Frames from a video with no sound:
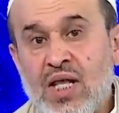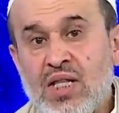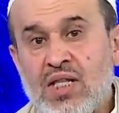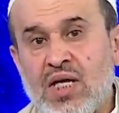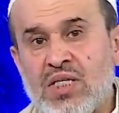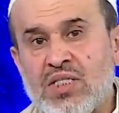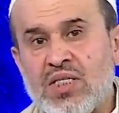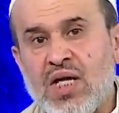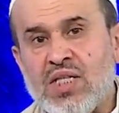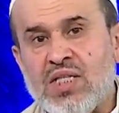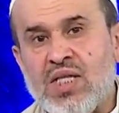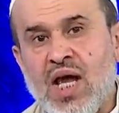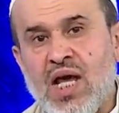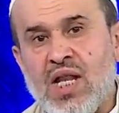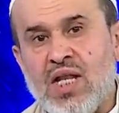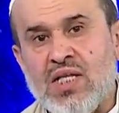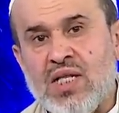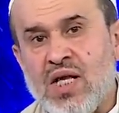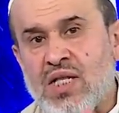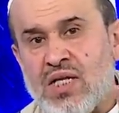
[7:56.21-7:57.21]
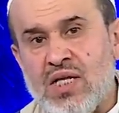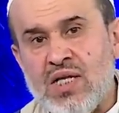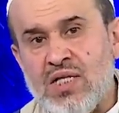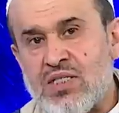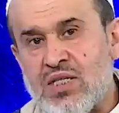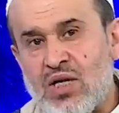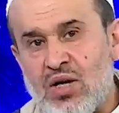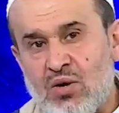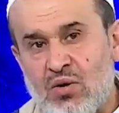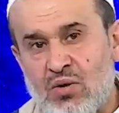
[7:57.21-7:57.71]
تصدى
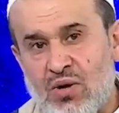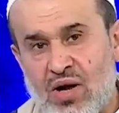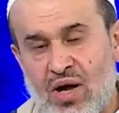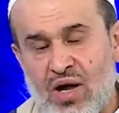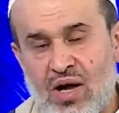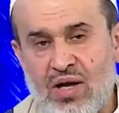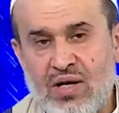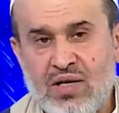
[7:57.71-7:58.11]
لتدريس القرآن